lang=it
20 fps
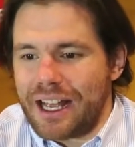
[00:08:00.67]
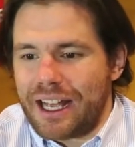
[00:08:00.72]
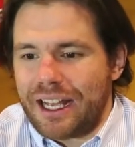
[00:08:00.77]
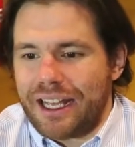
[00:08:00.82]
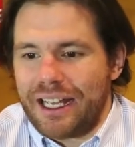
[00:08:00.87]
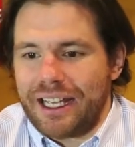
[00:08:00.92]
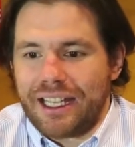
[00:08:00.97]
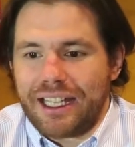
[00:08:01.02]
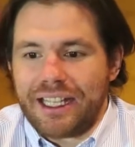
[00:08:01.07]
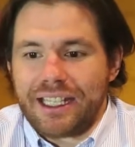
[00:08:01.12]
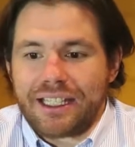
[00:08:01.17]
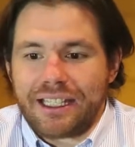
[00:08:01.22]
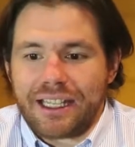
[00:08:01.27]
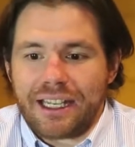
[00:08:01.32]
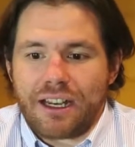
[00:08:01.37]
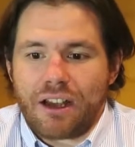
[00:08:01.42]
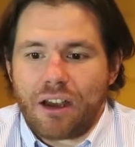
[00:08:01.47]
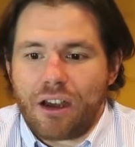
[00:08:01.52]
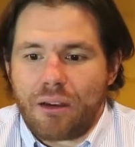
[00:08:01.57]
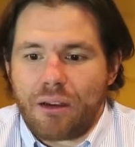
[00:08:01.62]
E, e
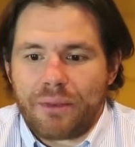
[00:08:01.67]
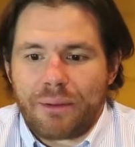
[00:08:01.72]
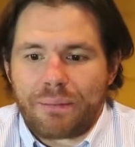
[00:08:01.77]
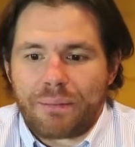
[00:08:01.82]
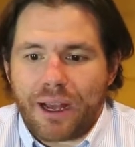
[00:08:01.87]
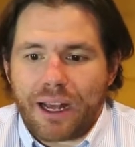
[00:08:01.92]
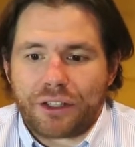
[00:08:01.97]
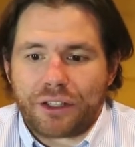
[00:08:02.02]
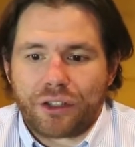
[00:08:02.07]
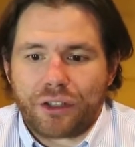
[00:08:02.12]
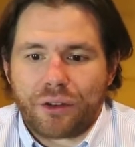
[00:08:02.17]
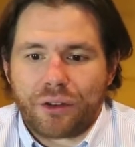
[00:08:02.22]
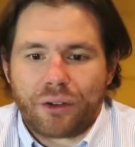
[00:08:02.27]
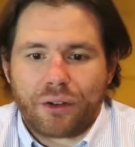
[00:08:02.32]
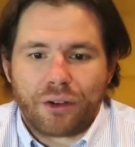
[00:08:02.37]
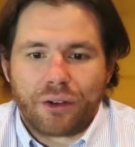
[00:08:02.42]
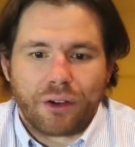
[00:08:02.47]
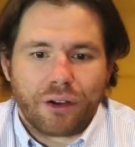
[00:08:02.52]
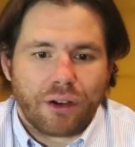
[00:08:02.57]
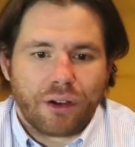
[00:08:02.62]
se no mi
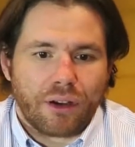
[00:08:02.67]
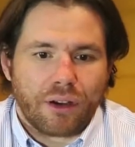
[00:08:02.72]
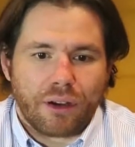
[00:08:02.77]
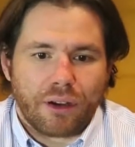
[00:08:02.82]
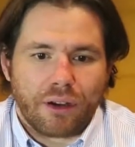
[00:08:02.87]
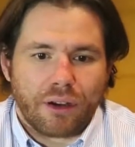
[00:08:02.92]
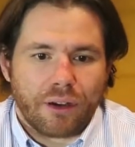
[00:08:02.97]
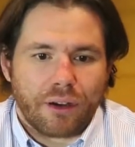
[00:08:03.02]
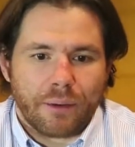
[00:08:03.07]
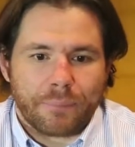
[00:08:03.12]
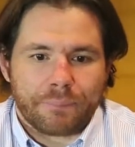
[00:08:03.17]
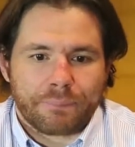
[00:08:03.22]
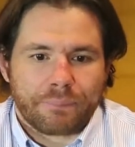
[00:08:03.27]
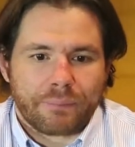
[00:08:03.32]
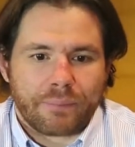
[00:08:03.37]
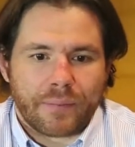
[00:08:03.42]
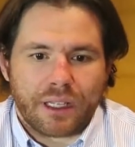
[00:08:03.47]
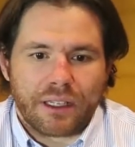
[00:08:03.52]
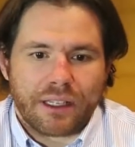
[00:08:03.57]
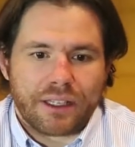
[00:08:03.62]
piacciono mh,
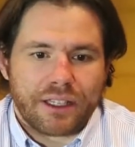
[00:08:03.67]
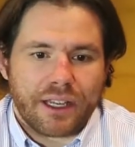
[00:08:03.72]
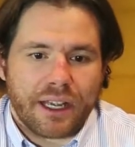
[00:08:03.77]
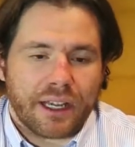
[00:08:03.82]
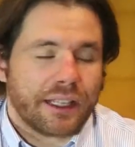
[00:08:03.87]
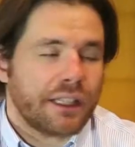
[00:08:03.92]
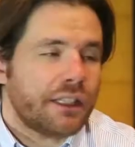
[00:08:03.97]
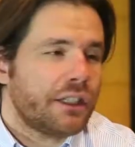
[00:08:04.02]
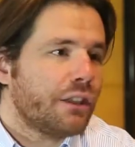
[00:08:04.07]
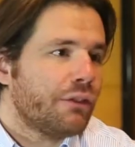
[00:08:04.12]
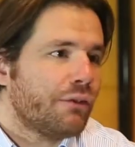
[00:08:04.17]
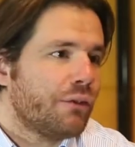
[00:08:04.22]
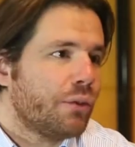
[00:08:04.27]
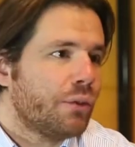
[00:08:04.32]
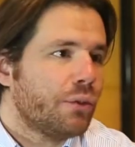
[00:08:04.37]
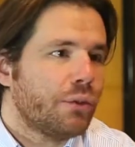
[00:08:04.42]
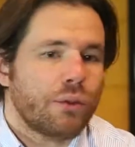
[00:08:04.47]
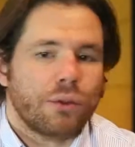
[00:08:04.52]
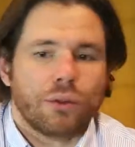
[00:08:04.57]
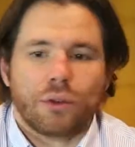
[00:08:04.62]
mm, le serie
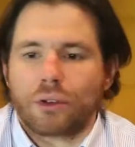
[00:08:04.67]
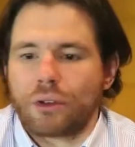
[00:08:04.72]
TV